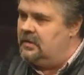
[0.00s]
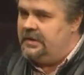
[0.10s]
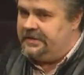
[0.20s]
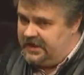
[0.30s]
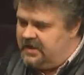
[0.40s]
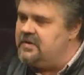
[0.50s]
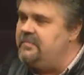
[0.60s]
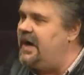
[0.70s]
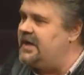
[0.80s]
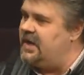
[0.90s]
на них
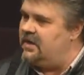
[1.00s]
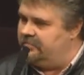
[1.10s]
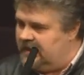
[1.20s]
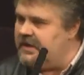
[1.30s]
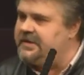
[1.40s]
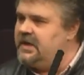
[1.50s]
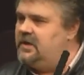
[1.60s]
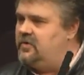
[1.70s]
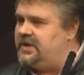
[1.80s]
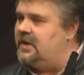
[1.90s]
внимание, молодые
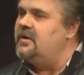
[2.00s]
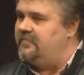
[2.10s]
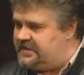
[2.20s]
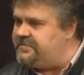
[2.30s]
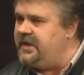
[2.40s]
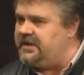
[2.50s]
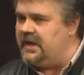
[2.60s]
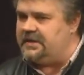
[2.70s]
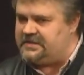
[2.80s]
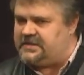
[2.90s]
люди, возьмите
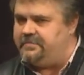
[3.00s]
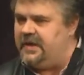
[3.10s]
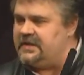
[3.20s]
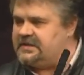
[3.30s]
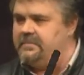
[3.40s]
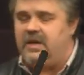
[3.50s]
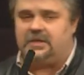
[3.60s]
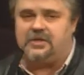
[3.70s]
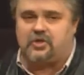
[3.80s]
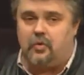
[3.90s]
это себе на
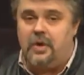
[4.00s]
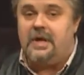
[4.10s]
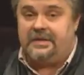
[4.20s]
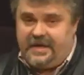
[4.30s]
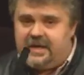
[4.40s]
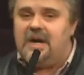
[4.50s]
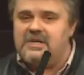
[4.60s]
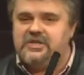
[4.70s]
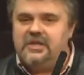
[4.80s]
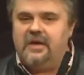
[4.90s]
заметочку, да и
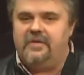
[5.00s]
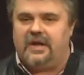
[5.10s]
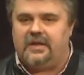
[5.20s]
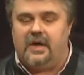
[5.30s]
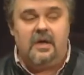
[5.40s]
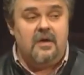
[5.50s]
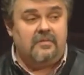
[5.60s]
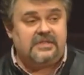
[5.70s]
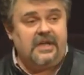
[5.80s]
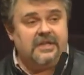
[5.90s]
каждый, наверное.
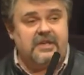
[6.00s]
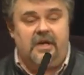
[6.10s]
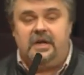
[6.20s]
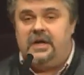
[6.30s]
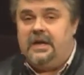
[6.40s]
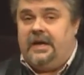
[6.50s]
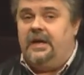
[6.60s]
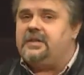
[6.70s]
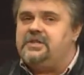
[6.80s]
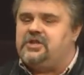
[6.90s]
Вы знаете, и
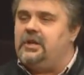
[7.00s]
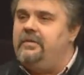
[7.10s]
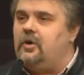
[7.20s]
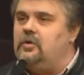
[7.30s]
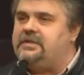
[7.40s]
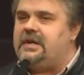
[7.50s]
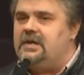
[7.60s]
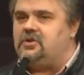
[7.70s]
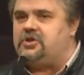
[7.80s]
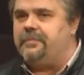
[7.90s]
этот человек, он
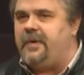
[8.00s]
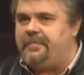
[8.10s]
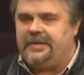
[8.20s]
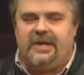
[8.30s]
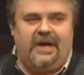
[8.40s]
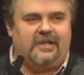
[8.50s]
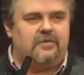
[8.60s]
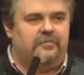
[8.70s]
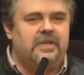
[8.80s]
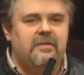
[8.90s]
сразу же
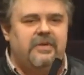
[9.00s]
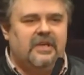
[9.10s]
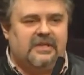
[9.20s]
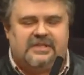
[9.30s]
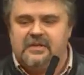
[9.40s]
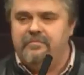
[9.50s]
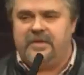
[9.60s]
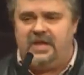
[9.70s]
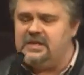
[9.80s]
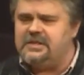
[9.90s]
попадает в немилость.
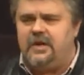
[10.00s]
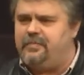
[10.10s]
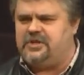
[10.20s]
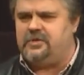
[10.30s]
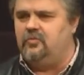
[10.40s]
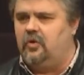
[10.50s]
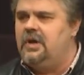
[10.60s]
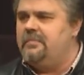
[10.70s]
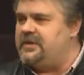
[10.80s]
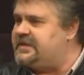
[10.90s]
Я не знаю почему,
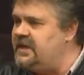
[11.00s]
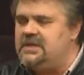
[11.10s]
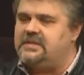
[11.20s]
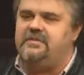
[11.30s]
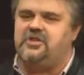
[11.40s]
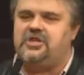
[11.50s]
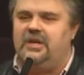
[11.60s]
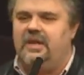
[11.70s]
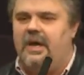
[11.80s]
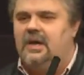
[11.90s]
Писание
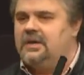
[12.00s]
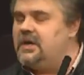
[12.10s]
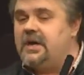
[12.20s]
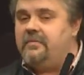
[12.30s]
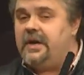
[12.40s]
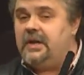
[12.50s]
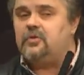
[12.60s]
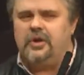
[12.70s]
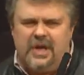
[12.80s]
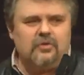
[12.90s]
священное не говорит,
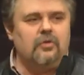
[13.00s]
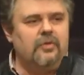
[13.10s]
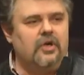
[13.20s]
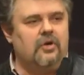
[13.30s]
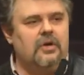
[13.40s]
но я думаю,